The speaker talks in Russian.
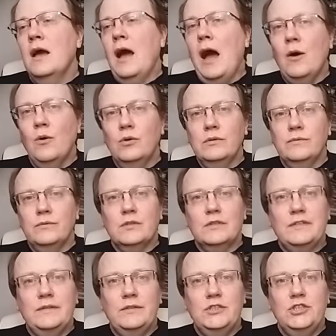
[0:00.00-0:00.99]
А он вот
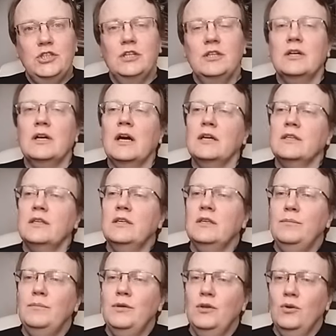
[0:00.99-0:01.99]
совершенно как-то
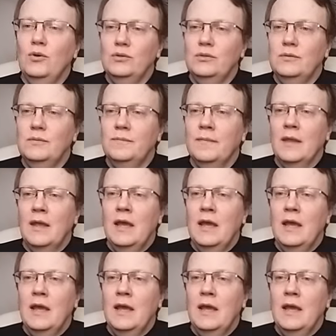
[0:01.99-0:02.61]
не берет,